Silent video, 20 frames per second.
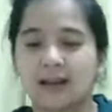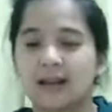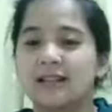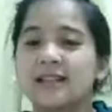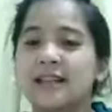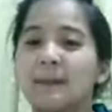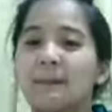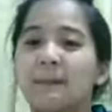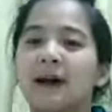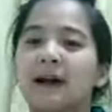
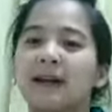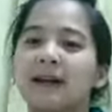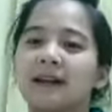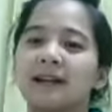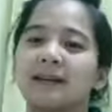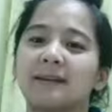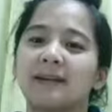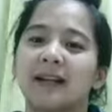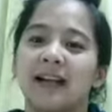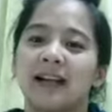Isa
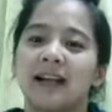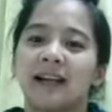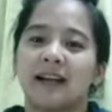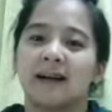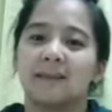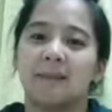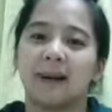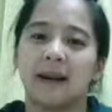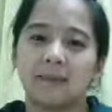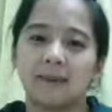pang
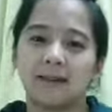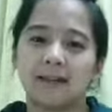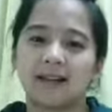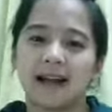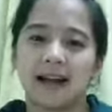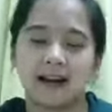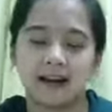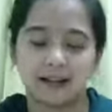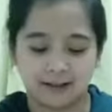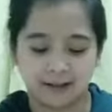Bible
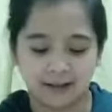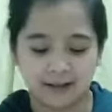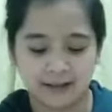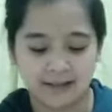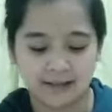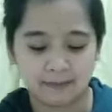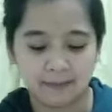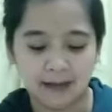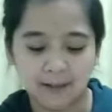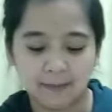character
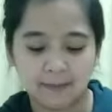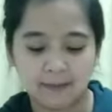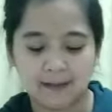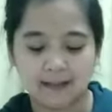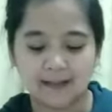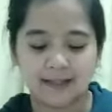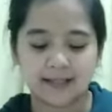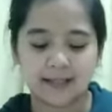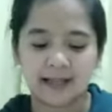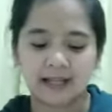sa
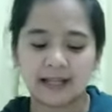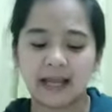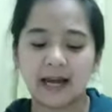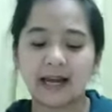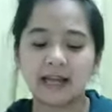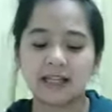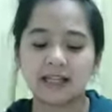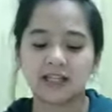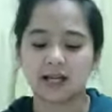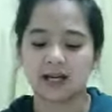Bible, si
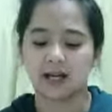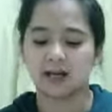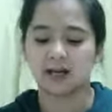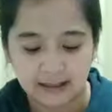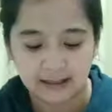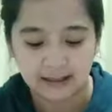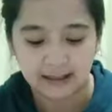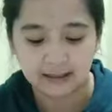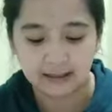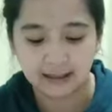Elijah.
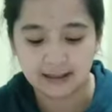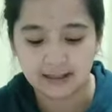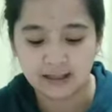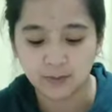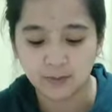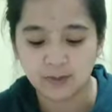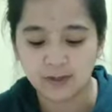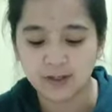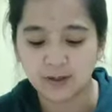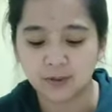
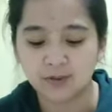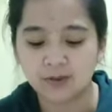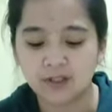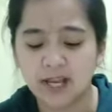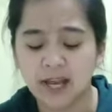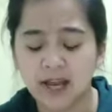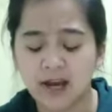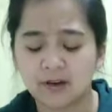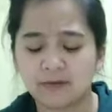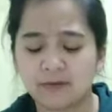Elijah was so
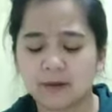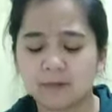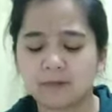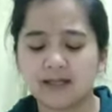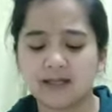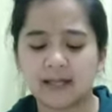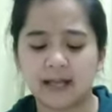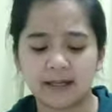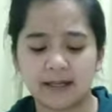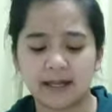tired from
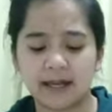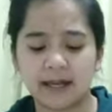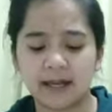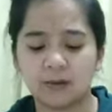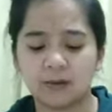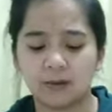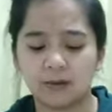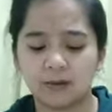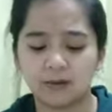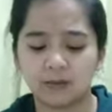standing
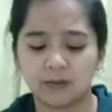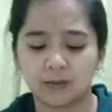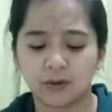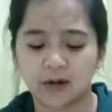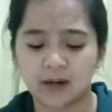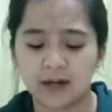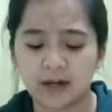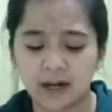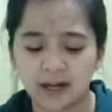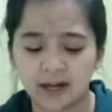alone
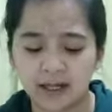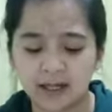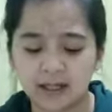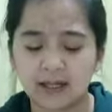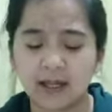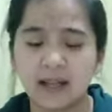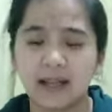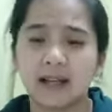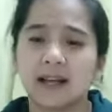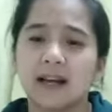for God.
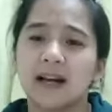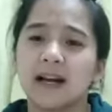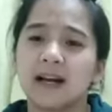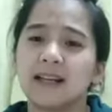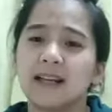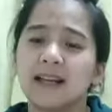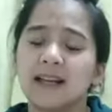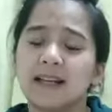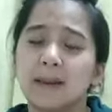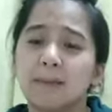
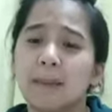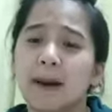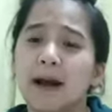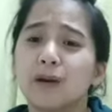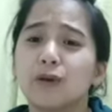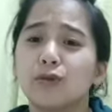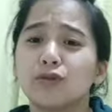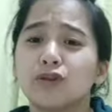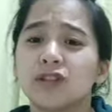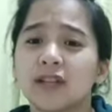Ayan,
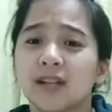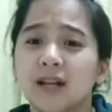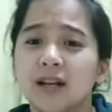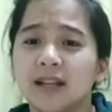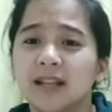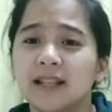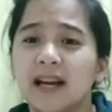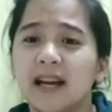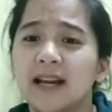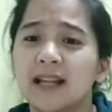napagod
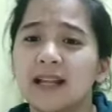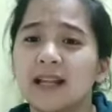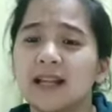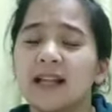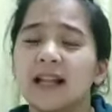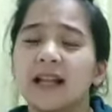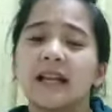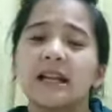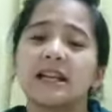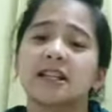siya dahil
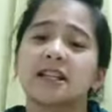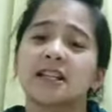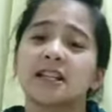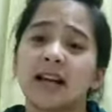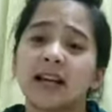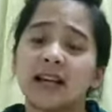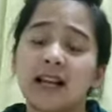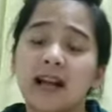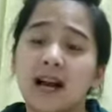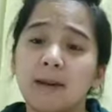
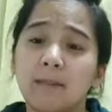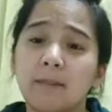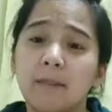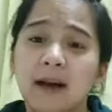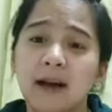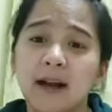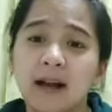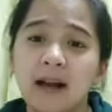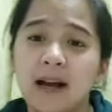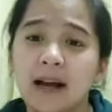siya
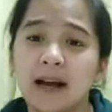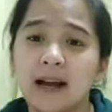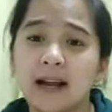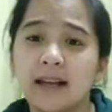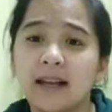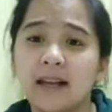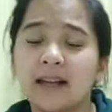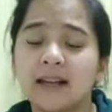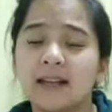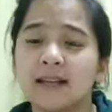lamang
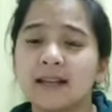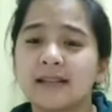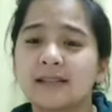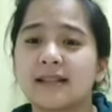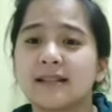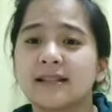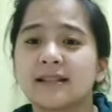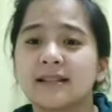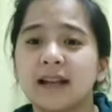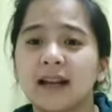ay
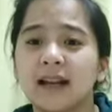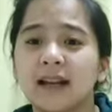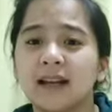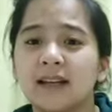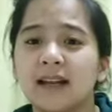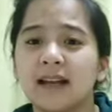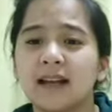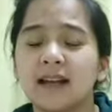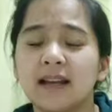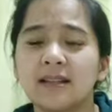
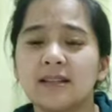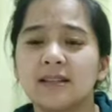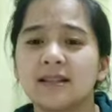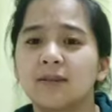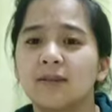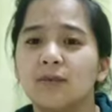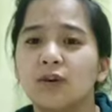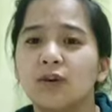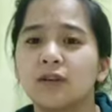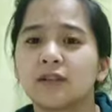nagsustand against
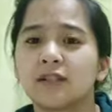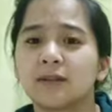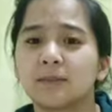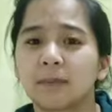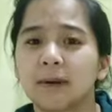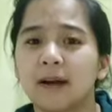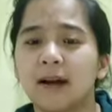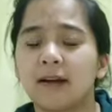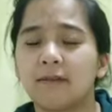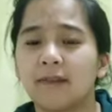the false
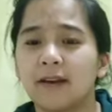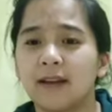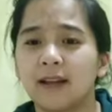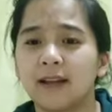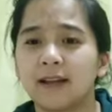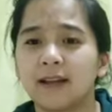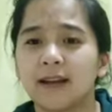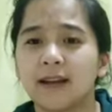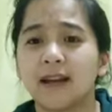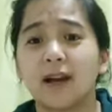
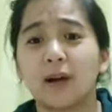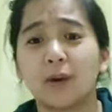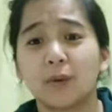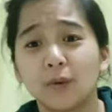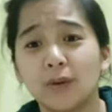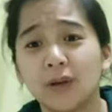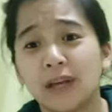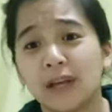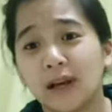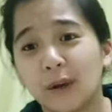prophet. Kaya
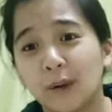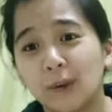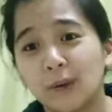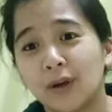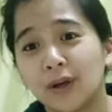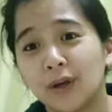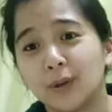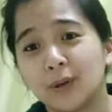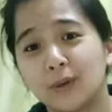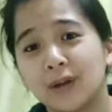kung ikaw
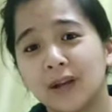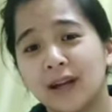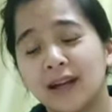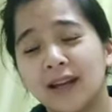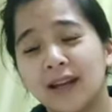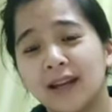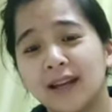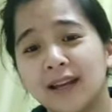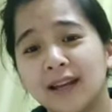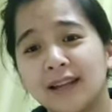ngayon
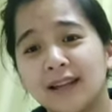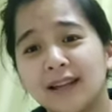ay